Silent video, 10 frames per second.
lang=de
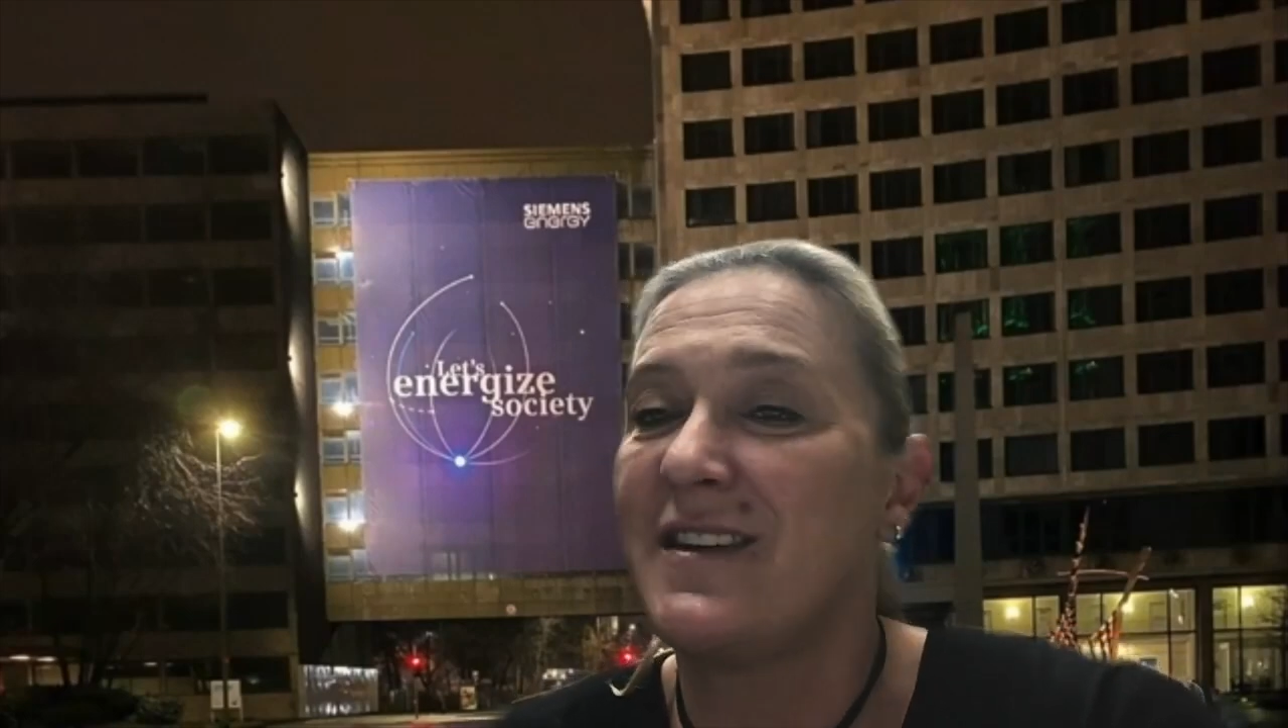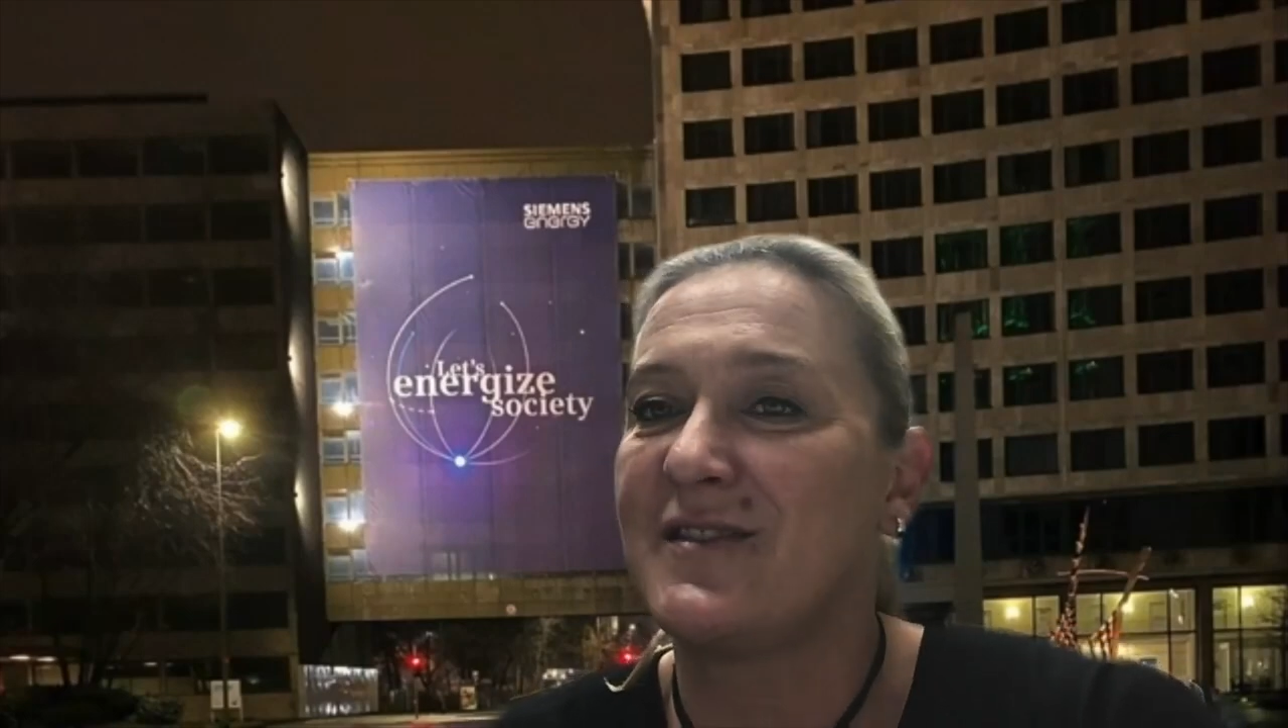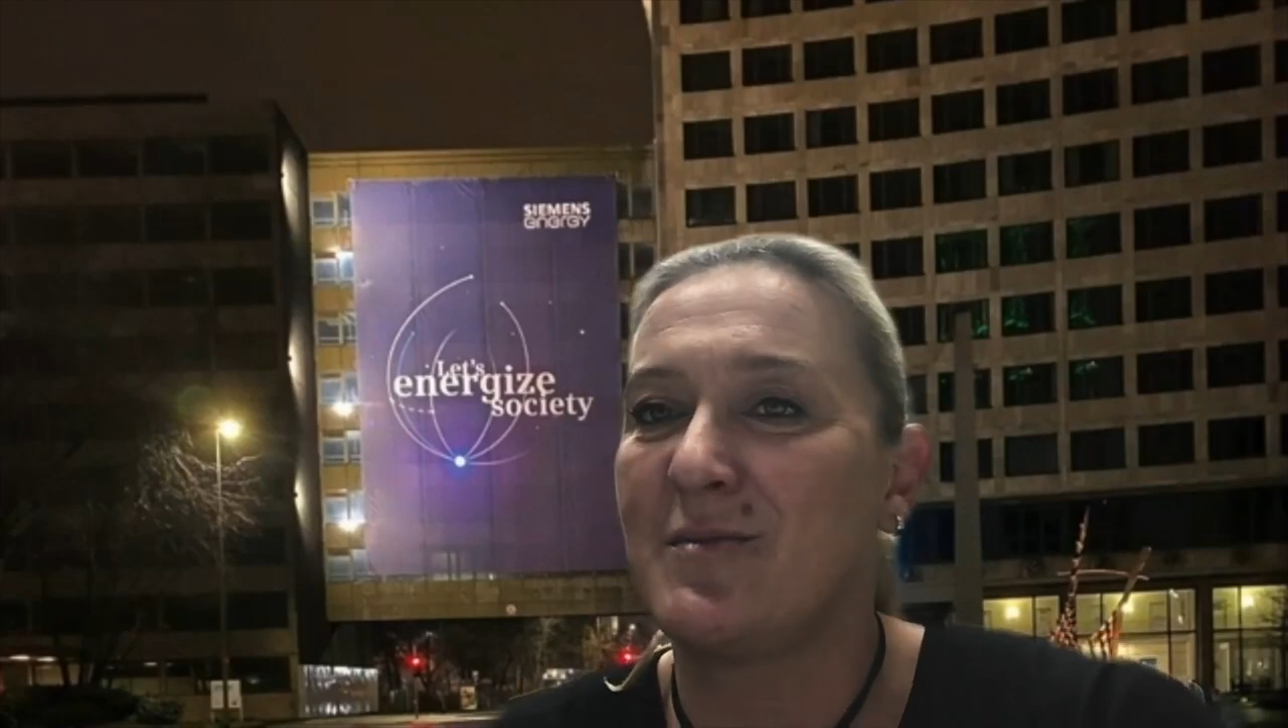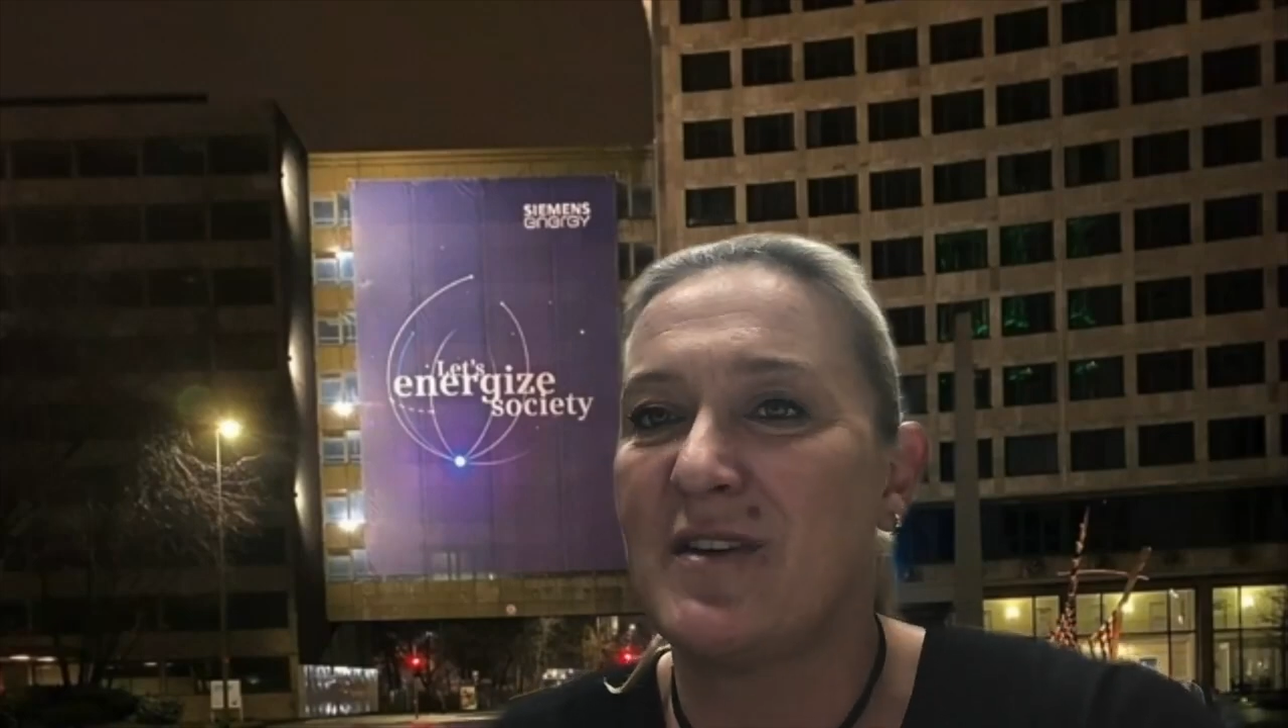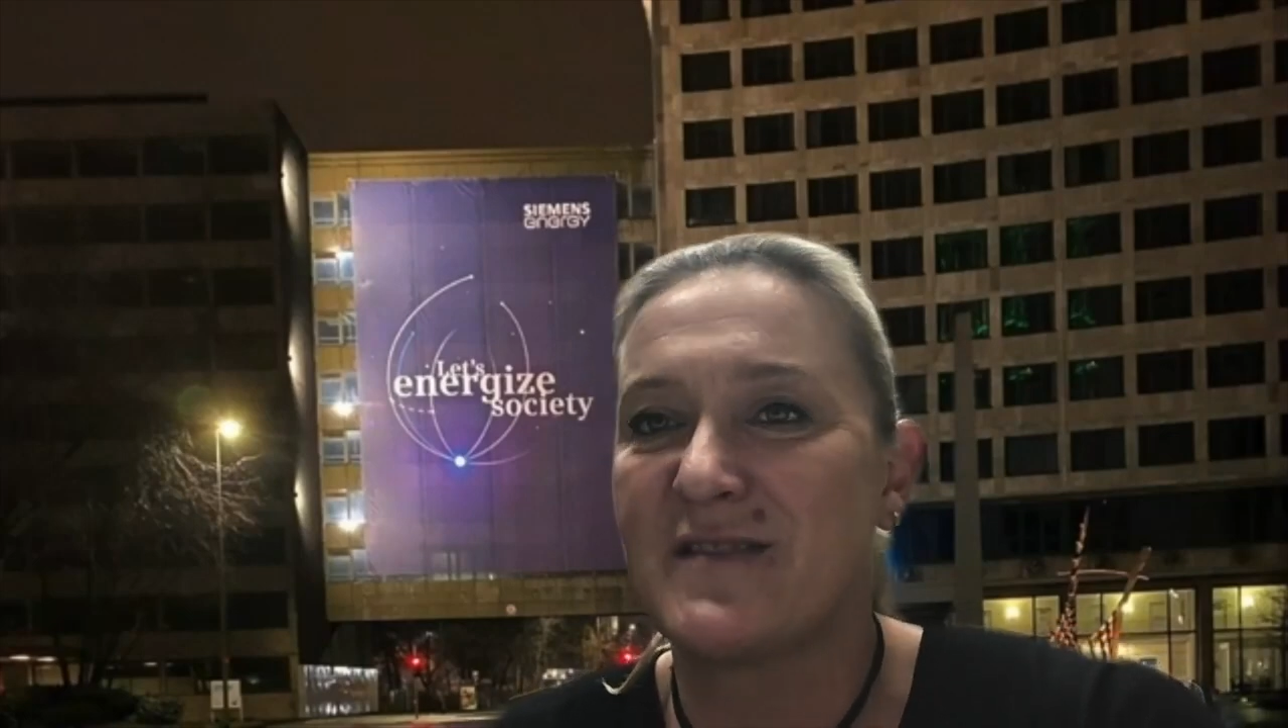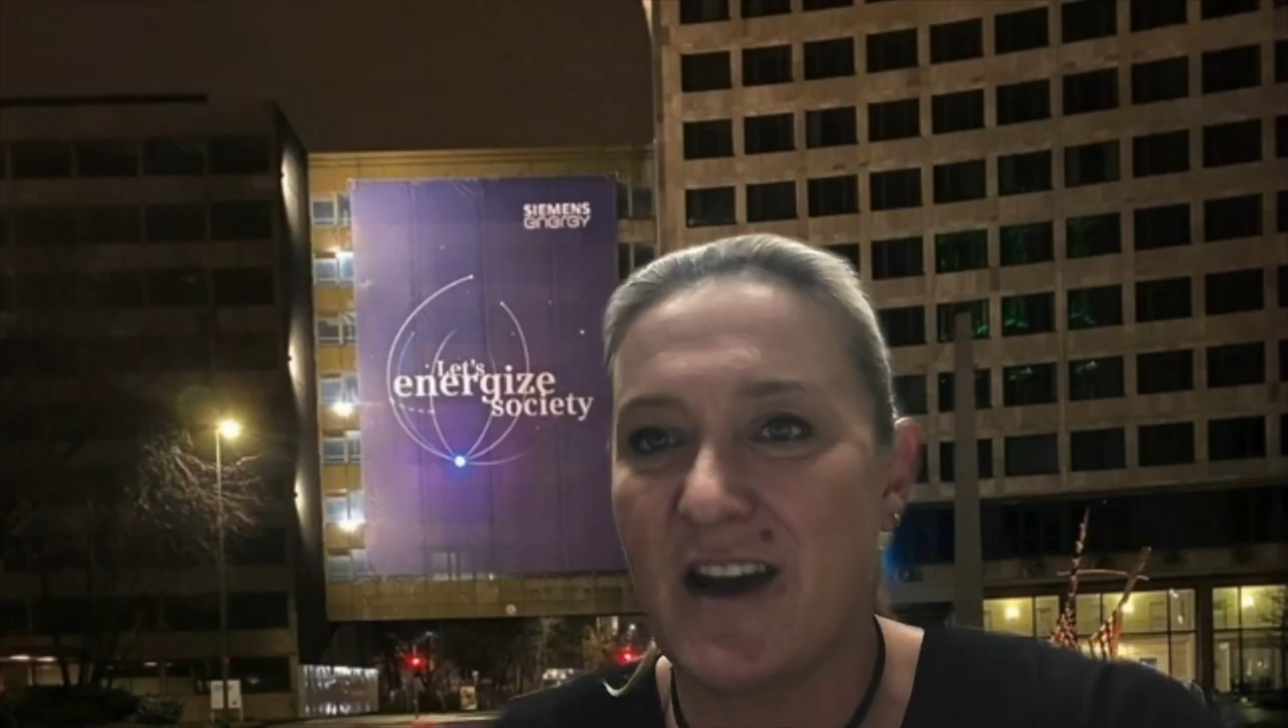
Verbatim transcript: der Siemens